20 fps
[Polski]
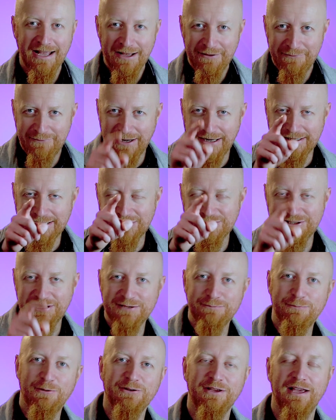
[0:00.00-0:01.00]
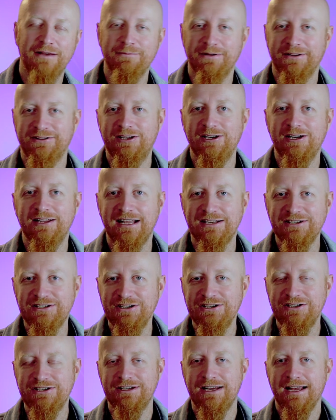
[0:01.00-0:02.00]
Frajda Życia z Bogiem. Tyle na
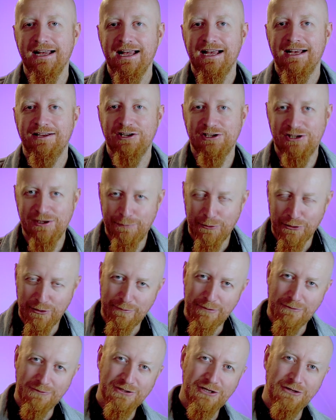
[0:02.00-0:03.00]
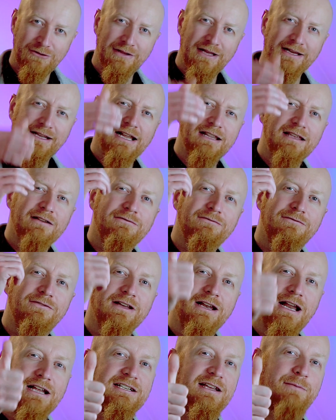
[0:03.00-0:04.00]
dziś. Jeśli podobało Ci się to nagranie,
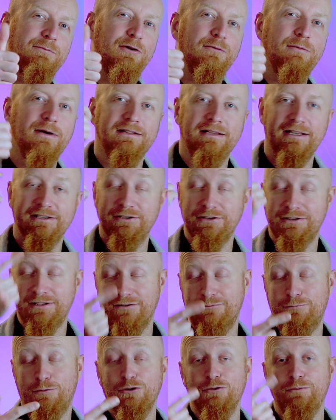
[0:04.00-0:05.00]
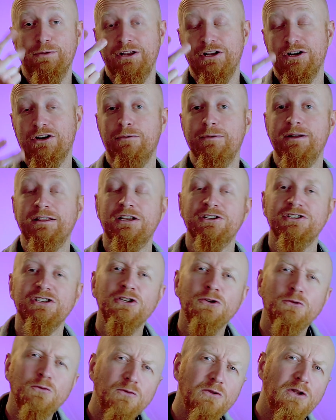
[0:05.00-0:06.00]
wyraź aprobatę, zostaw polubienie, komentarz
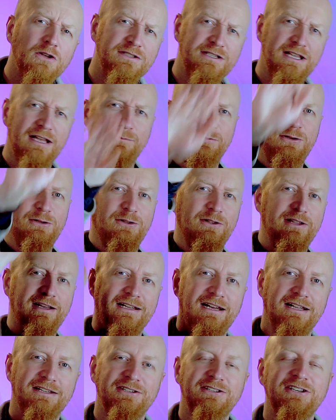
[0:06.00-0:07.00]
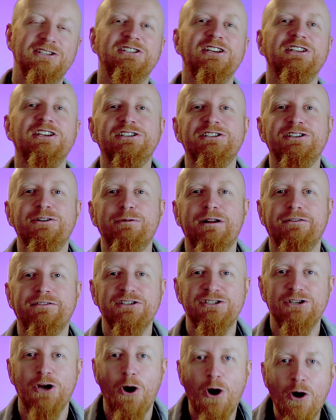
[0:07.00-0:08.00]
i udostępnij to nagranie. Niech się niesie dobra
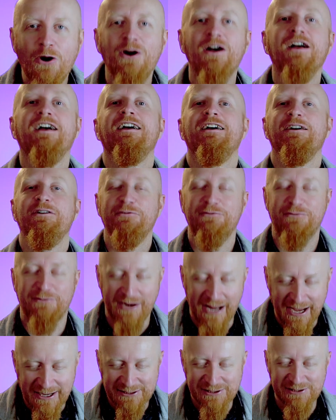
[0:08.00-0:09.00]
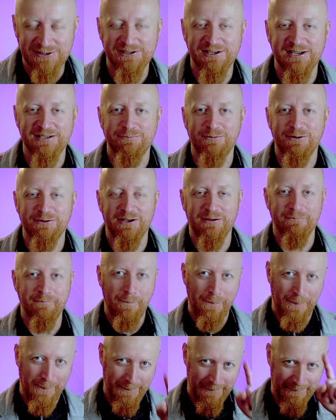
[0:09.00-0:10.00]
wieść o Frajdzie Życia z Bogiem.
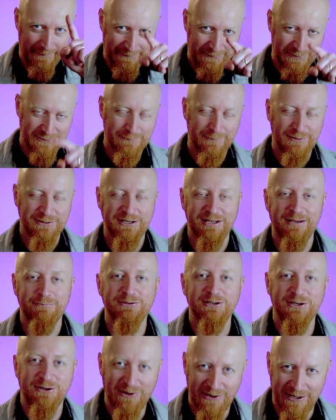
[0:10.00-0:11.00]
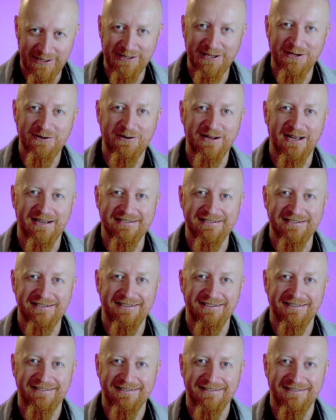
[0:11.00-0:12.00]
Do zobaczenia przy kolejnej
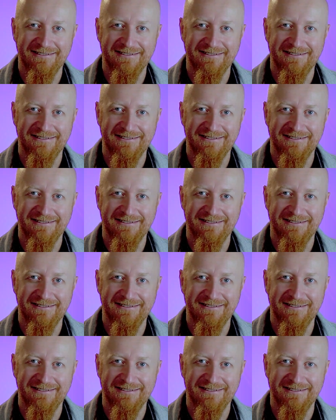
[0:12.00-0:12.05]
okazji.